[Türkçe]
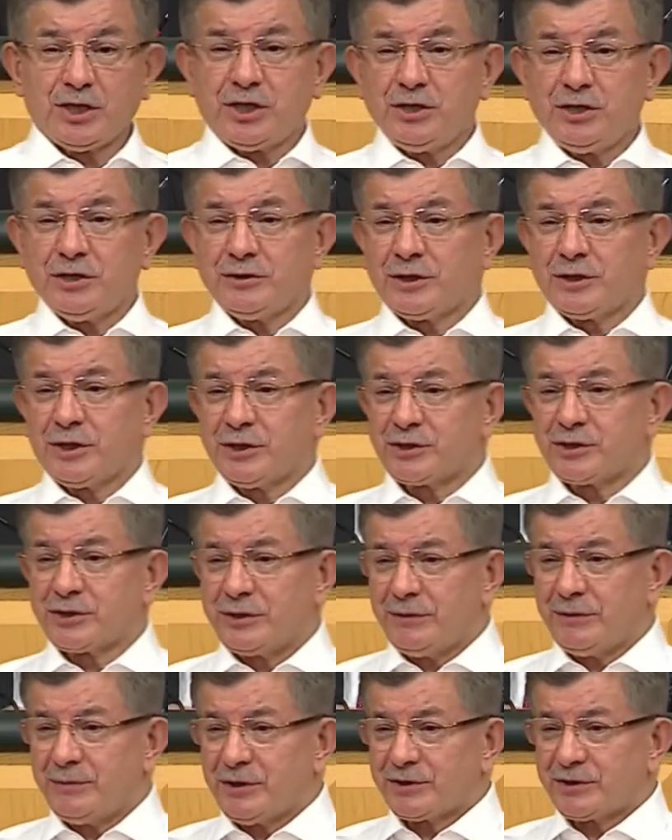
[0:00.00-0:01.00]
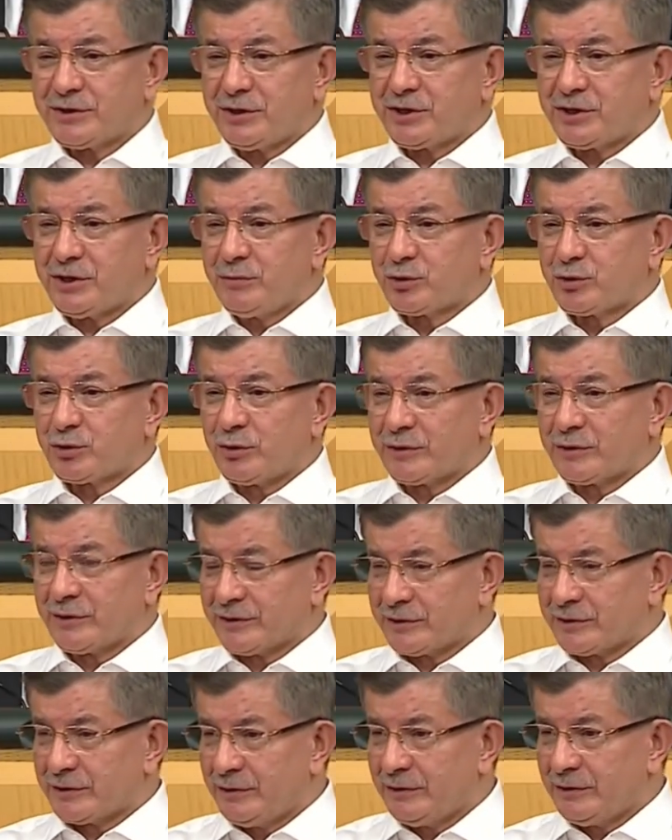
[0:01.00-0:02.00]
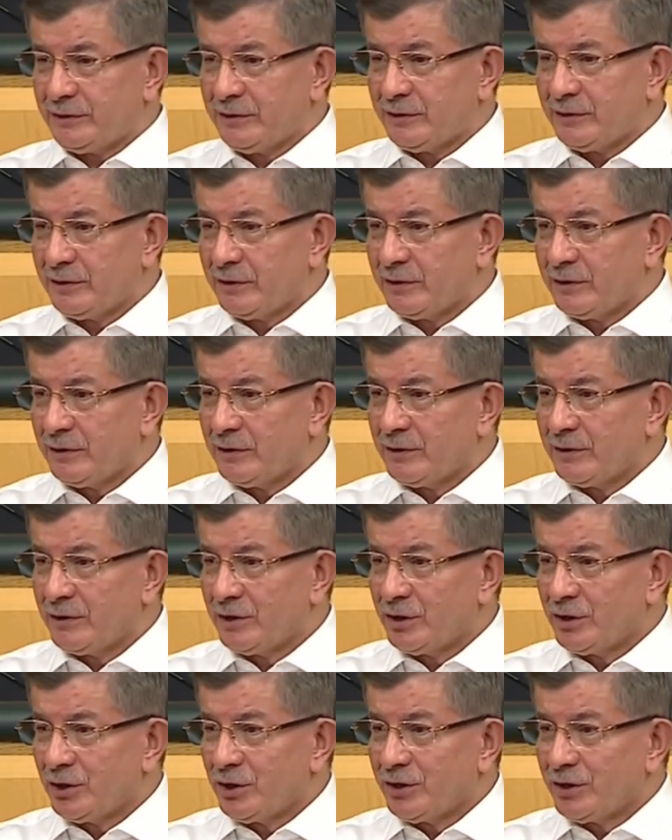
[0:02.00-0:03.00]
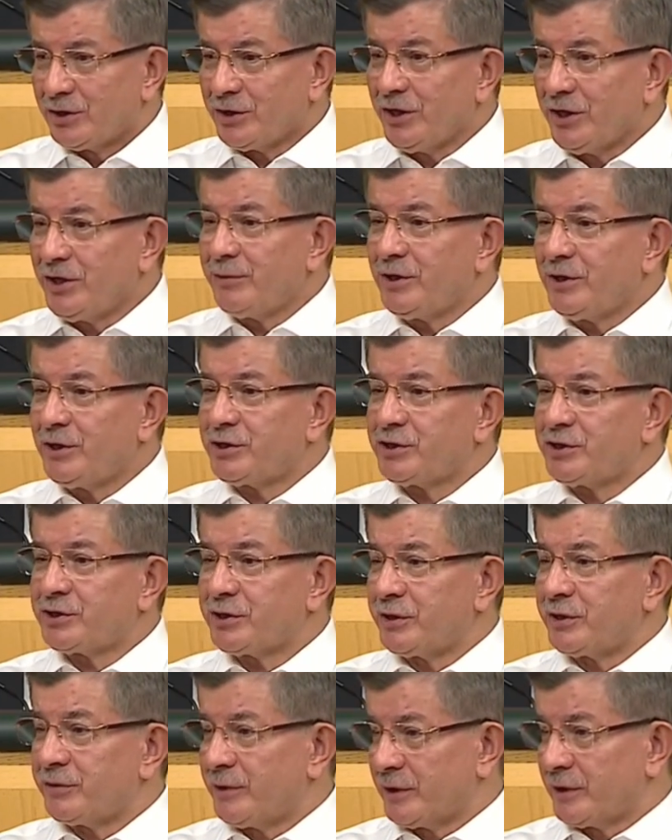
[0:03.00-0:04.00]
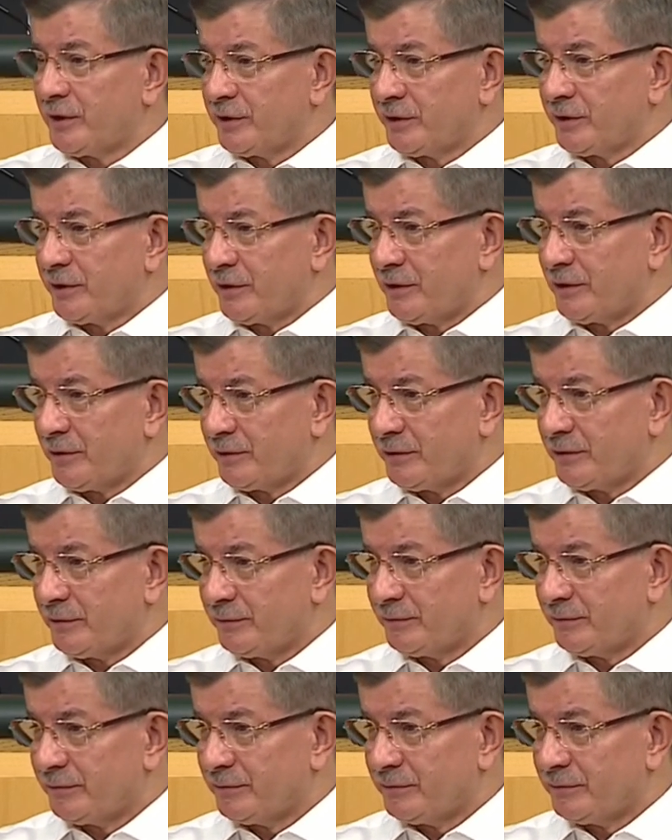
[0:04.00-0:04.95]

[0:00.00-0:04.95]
İki yıl geçti bir seçim sonrası yeni bir İçişleri Bakanı geldi.